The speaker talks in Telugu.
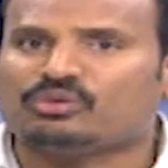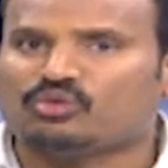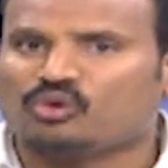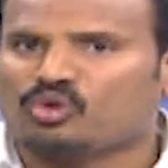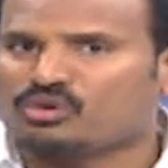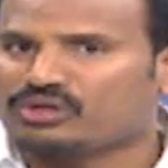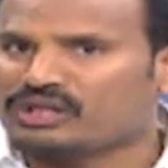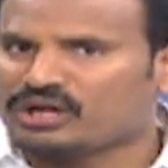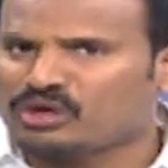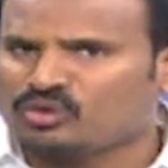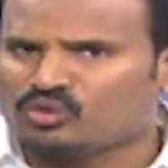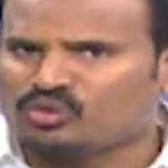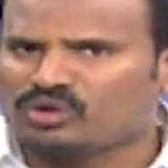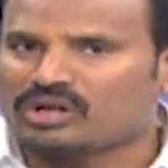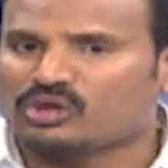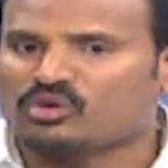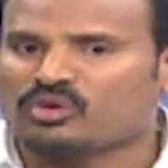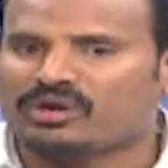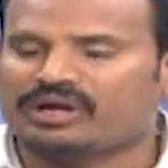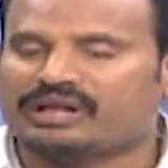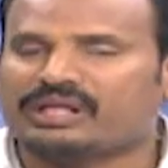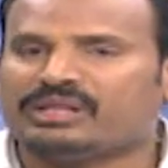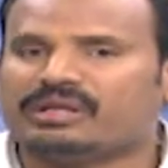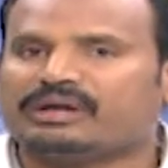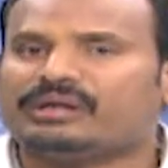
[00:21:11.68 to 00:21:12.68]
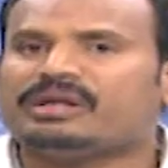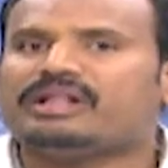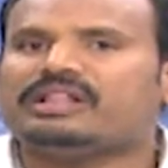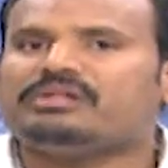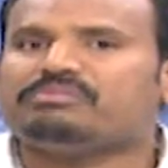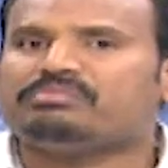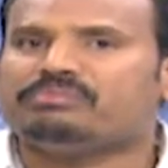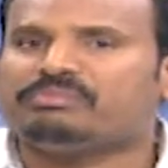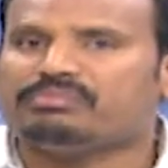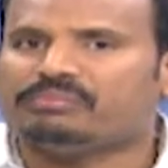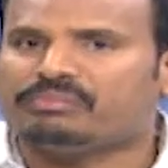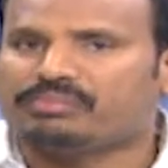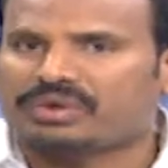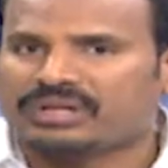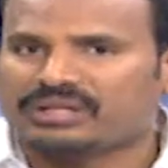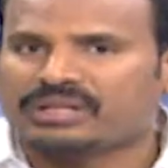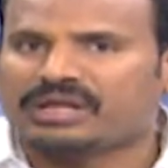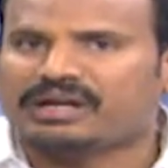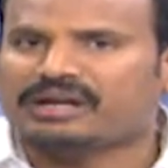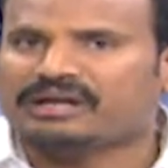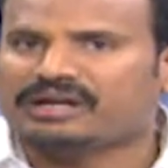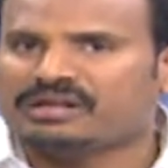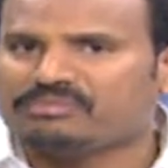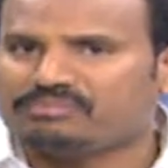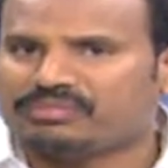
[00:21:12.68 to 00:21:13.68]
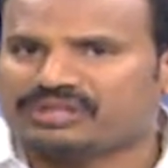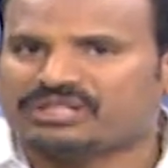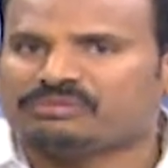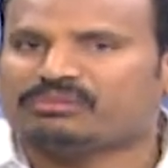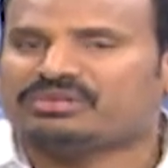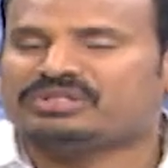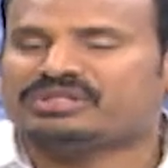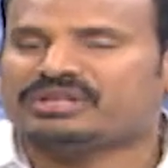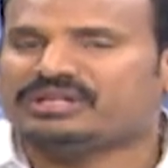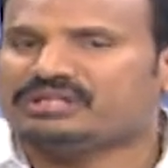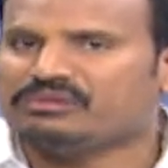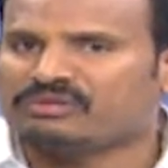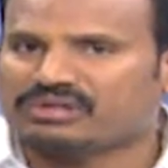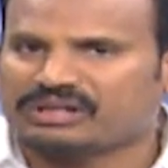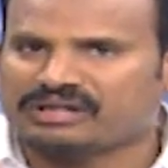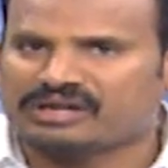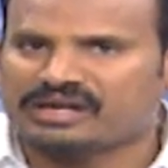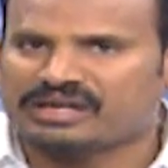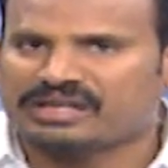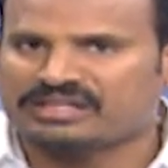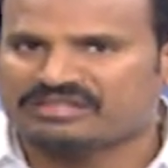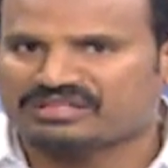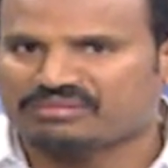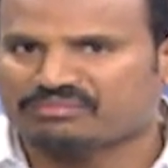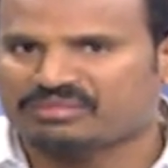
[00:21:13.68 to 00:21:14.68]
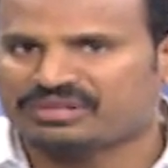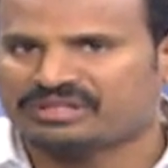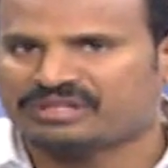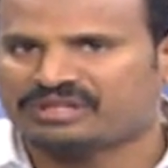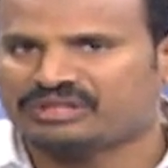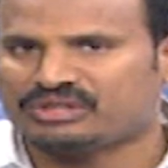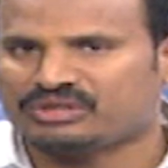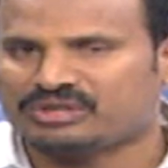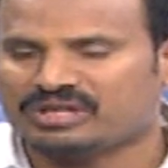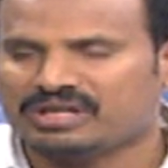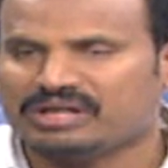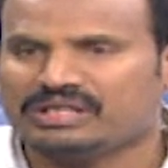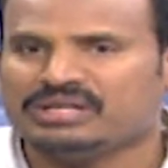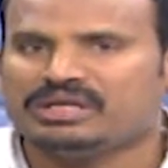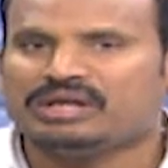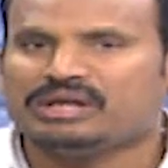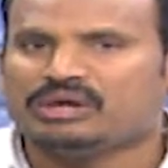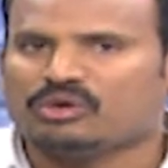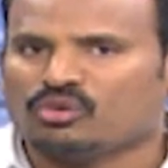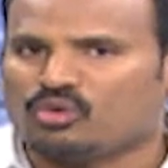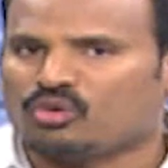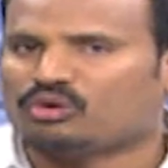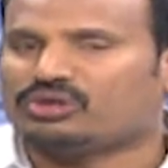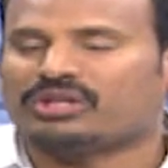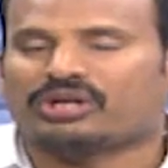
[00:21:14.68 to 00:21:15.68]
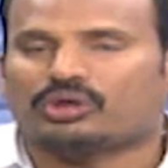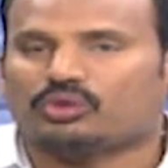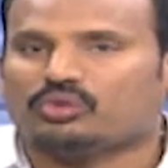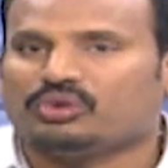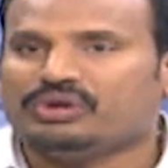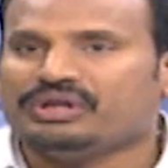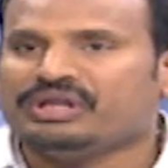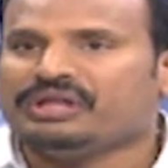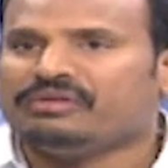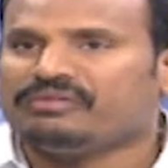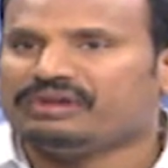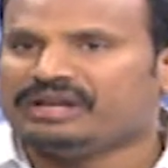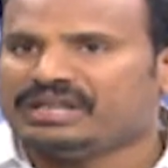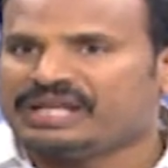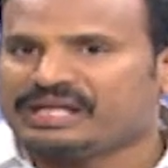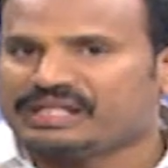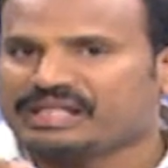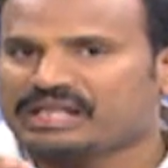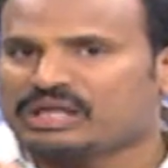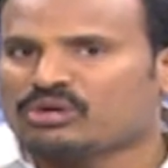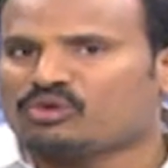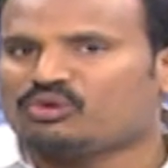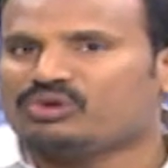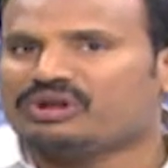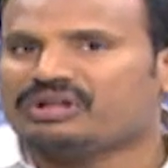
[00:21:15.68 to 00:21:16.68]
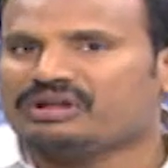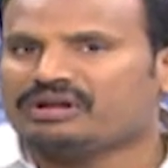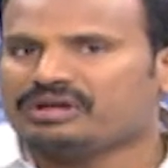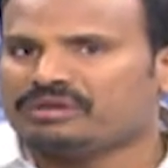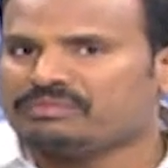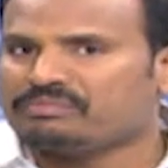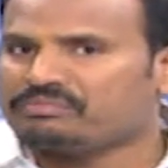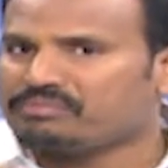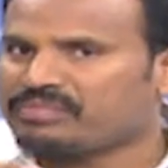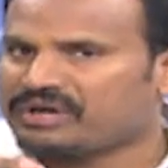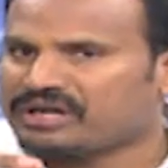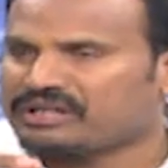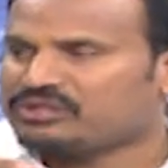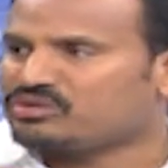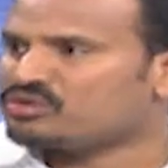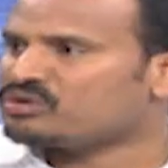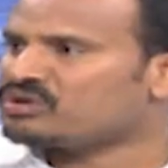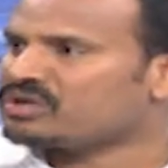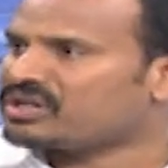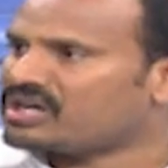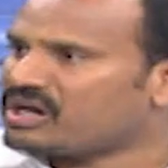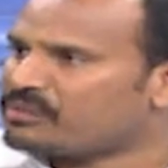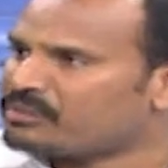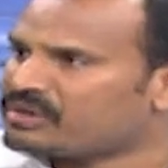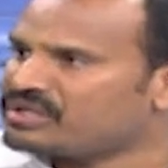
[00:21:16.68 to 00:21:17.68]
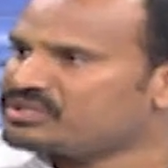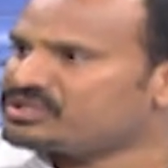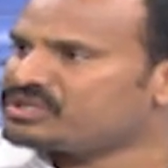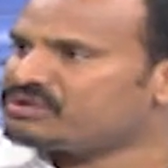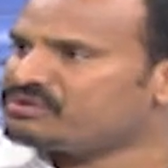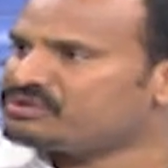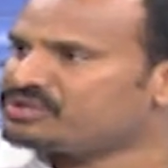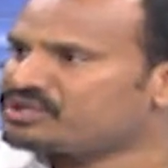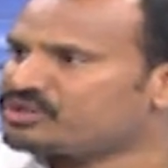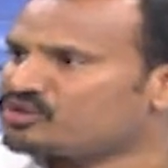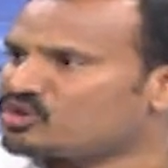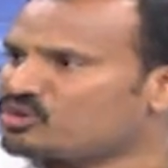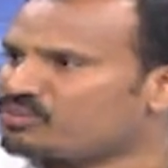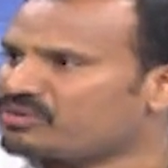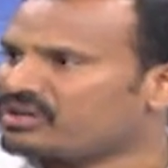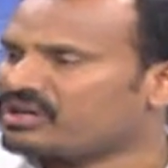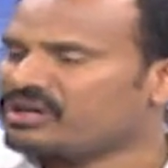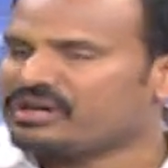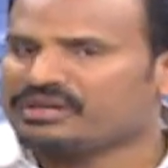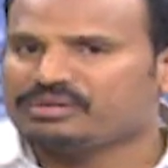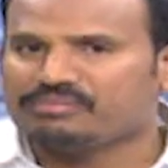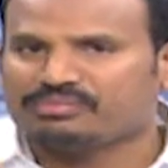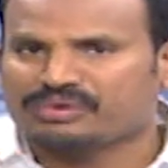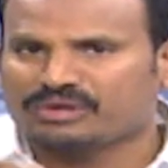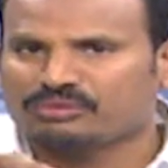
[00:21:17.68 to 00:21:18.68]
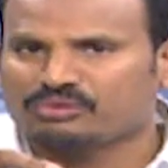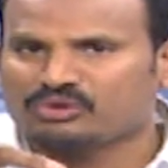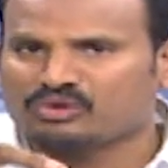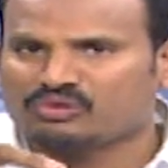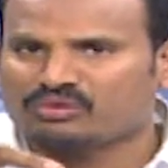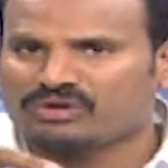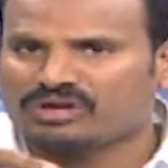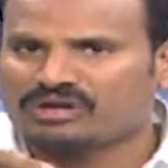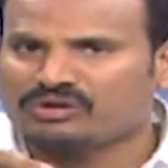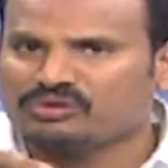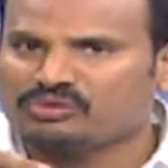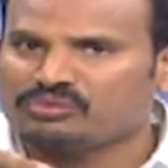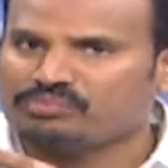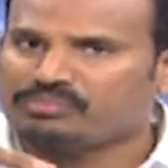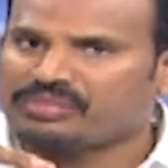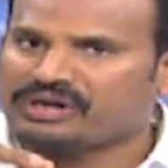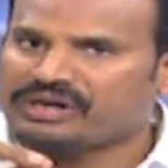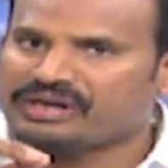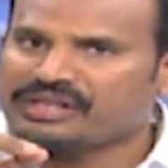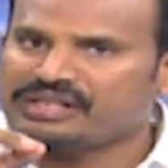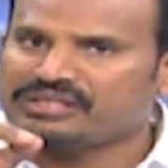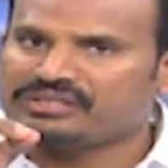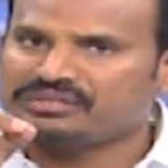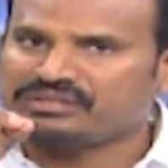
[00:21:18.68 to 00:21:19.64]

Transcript: ఓటర్లు ఉన్నారు అంటే ఏంటంటే అది ప్రధానంగా పద్మశాలి వర్గానికి సంబంధించిన ఓటర్లు వీళ్ళు ఏదైనా కూడా పరిస్థితులను గమనించే విషయం లోపల కానీ ప్రభుత్వాలను పడే